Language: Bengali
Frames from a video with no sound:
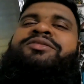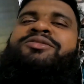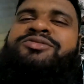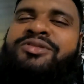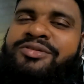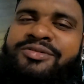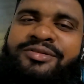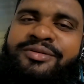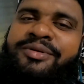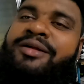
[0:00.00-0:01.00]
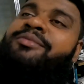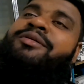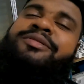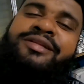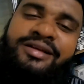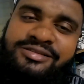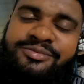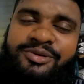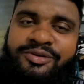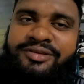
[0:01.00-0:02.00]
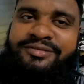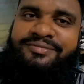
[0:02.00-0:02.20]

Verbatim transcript: তো চলো এবার আমরা আমাদের কাজে বেরোই